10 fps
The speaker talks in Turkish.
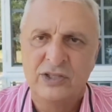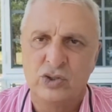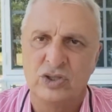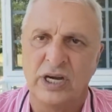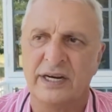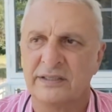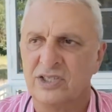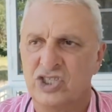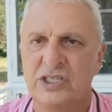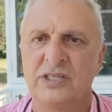Çünkü
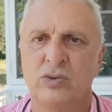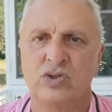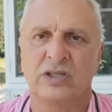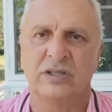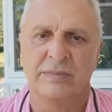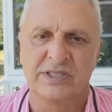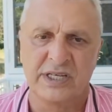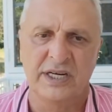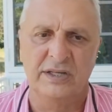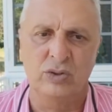artık Çin'in kuşatılması
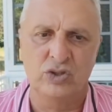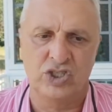gerekiyor.